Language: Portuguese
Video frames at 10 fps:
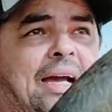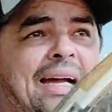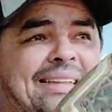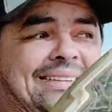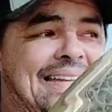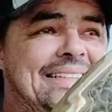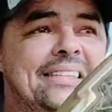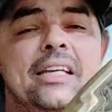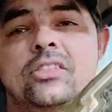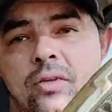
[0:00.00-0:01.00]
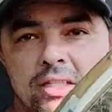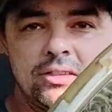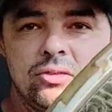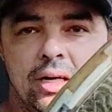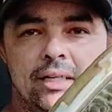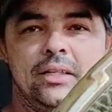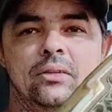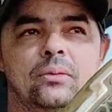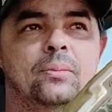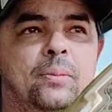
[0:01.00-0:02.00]
até seis vezes no
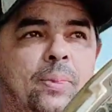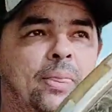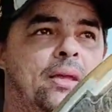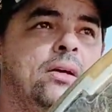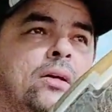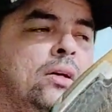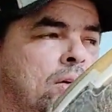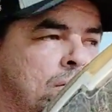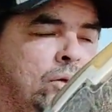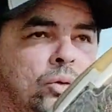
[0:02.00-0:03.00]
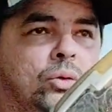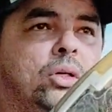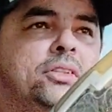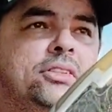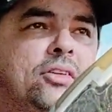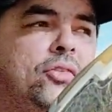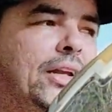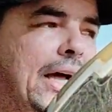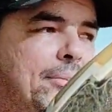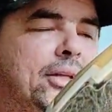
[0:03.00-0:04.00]
cartão. O lojista foi
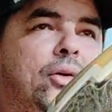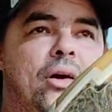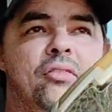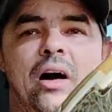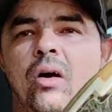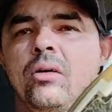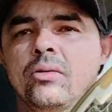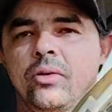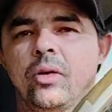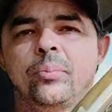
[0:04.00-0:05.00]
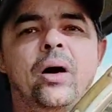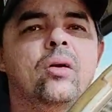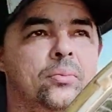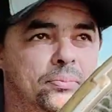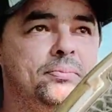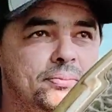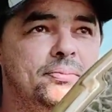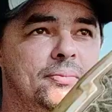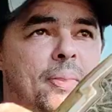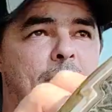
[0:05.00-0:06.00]
lá, me deu aval, falou, Paulo,
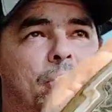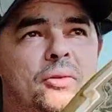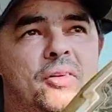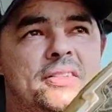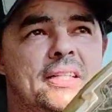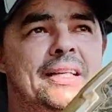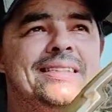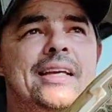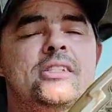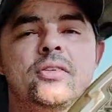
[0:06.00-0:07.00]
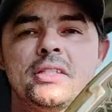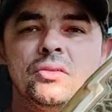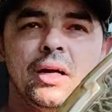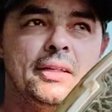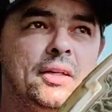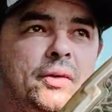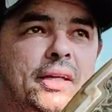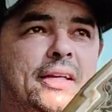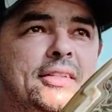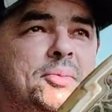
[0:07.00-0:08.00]
pode fazer até seis vezes no cartão aí
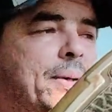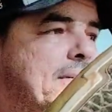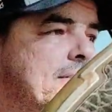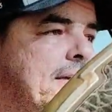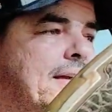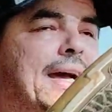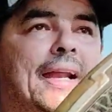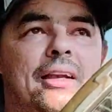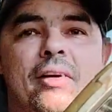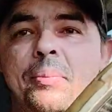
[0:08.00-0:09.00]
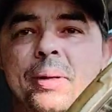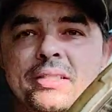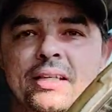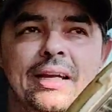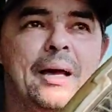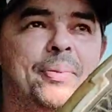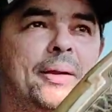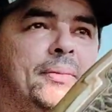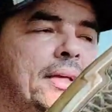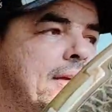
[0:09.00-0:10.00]
que a gente parcela. Cara, ele vai parcelar pra
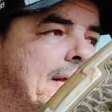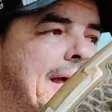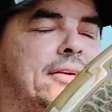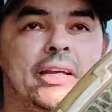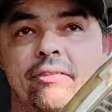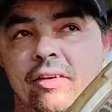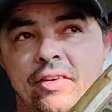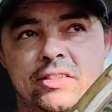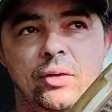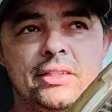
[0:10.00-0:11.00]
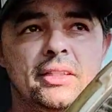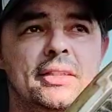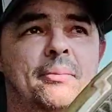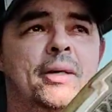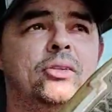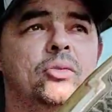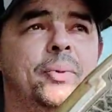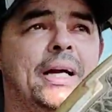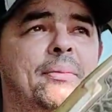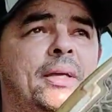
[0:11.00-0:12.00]
mim, claro que ele vai fazer o adiantamento do
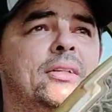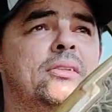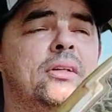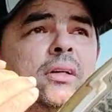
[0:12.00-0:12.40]
pagamento,